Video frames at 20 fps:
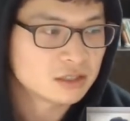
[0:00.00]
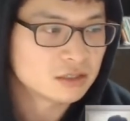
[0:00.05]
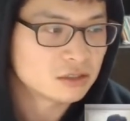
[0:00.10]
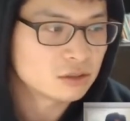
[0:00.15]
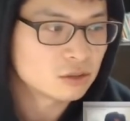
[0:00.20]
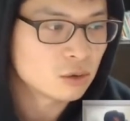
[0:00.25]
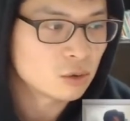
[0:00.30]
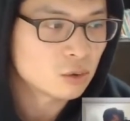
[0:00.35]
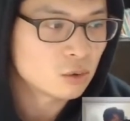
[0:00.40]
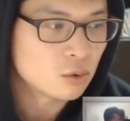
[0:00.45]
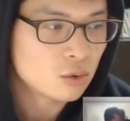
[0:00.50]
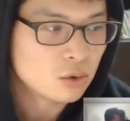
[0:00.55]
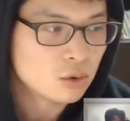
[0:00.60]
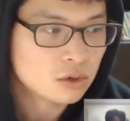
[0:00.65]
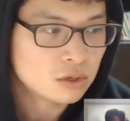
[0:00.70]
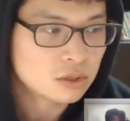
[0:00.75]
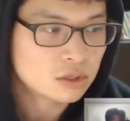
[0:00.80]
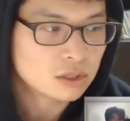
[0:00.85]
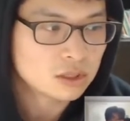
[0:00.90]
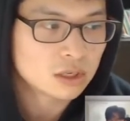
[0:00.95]

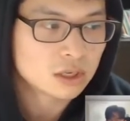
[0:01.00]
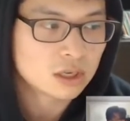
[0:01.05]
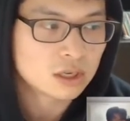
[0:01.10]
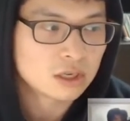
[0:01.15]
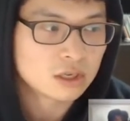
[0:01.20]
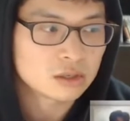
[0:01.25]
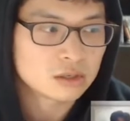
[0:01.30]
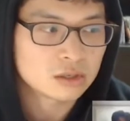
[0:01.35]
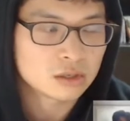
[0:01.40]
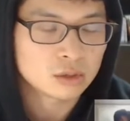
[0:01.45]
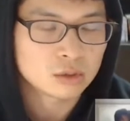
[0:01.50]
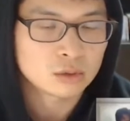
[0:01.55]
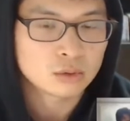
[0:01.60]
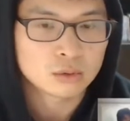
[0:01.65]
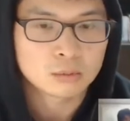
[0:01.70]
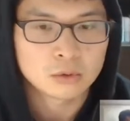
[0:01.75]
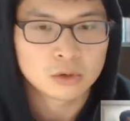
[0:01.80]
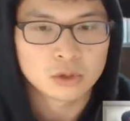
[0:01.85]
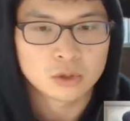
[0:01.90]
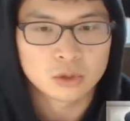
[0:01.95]
그거고 이게
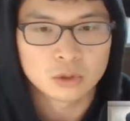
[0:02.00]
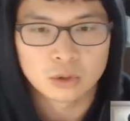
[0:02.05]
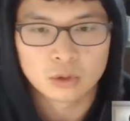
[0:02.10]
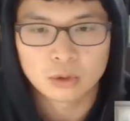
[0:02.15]
그리고 뭐